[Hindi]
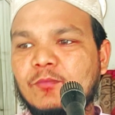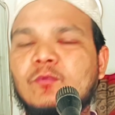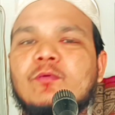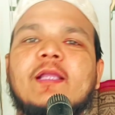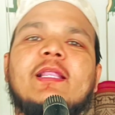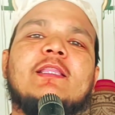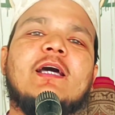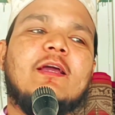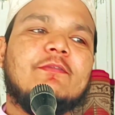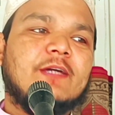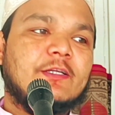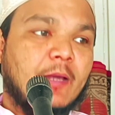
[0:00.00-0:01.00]
अल्लाह ताला
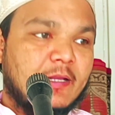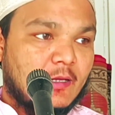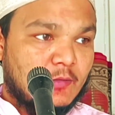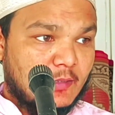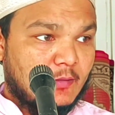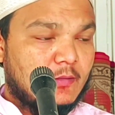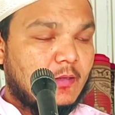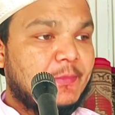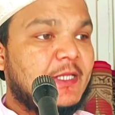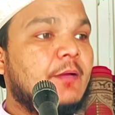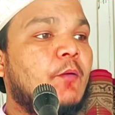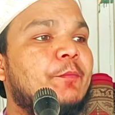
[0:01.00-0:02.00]
हमारा दिल
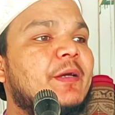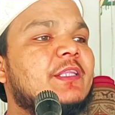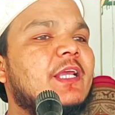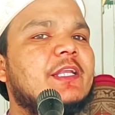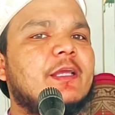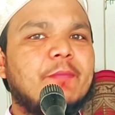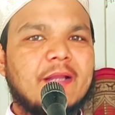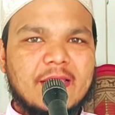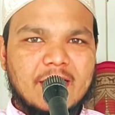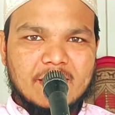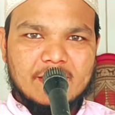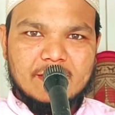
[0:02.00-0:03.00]
अपनी मोहब्बत के लिए
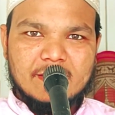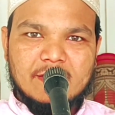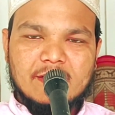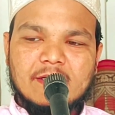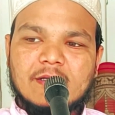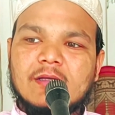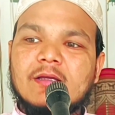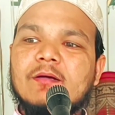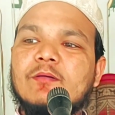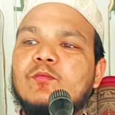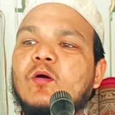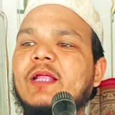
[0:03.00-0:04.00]
बनाया है
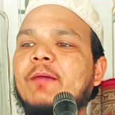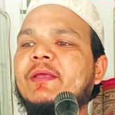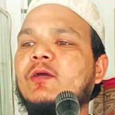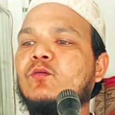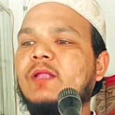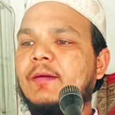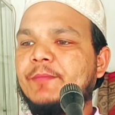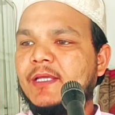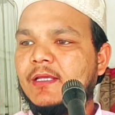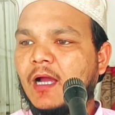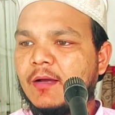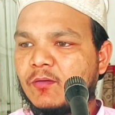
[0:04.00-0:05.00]
और हमें दुनिया
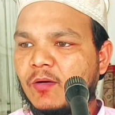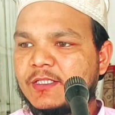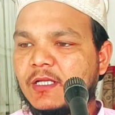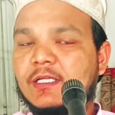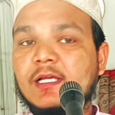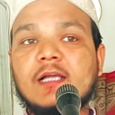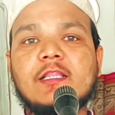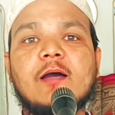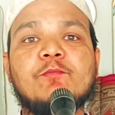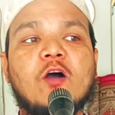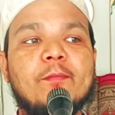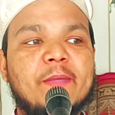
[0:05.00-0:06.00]
में हर रिश्ते से ज़्यादा
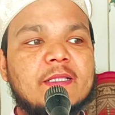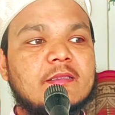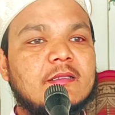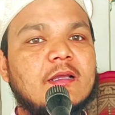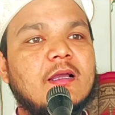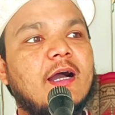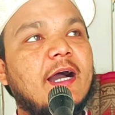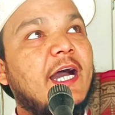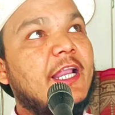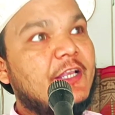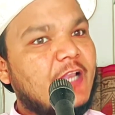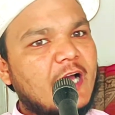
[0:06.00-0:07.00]

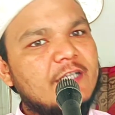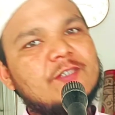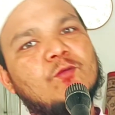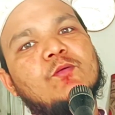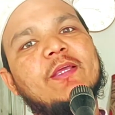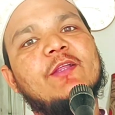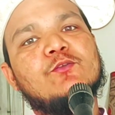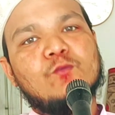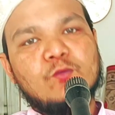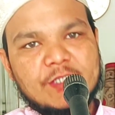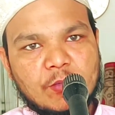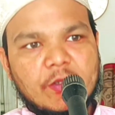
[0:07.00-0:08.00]
मोहब्बत अल्लाह और उसके
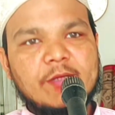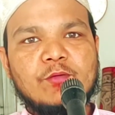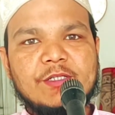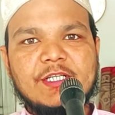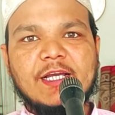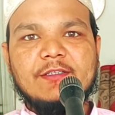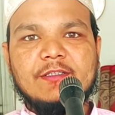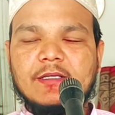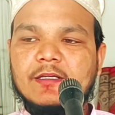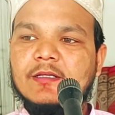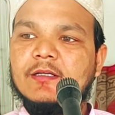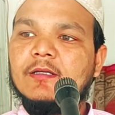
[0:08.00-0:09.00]
रसूल के लिए होनी चाहिए
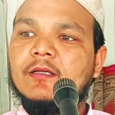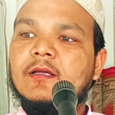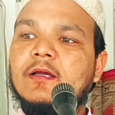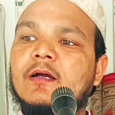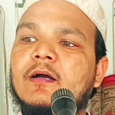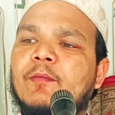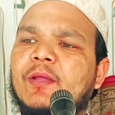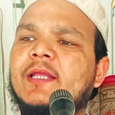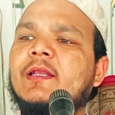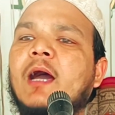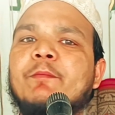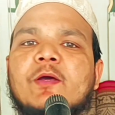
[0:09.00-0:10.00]
लेकिन
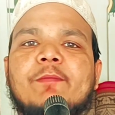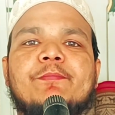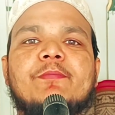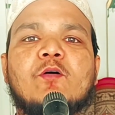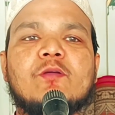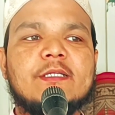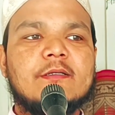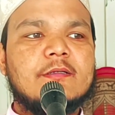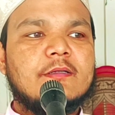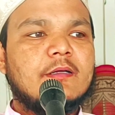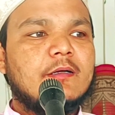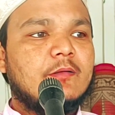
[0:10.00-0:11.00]
हम सब कुछ
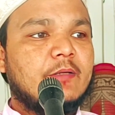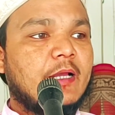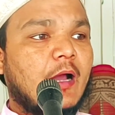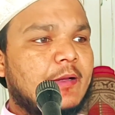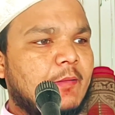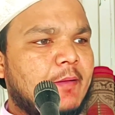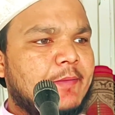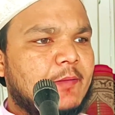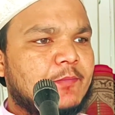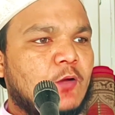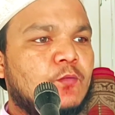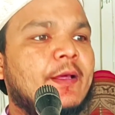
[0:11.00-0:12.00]
एक नामहरम
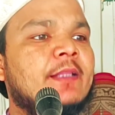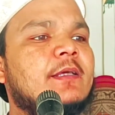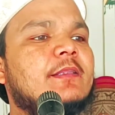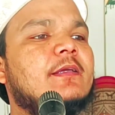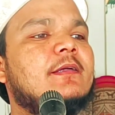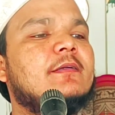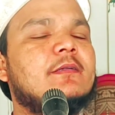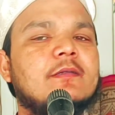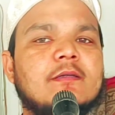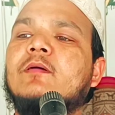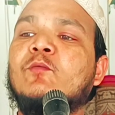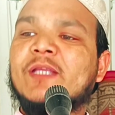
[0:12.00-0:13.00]
को बना लेते
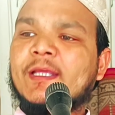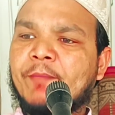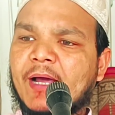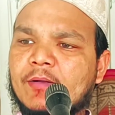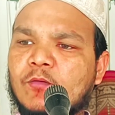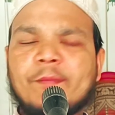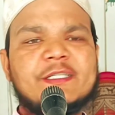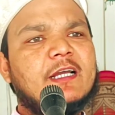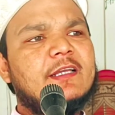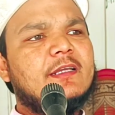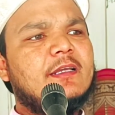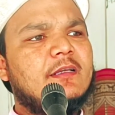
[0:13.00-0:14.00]
हैं उसके बिना तो मर
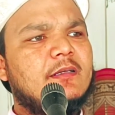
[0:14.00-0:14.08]
जाएंगे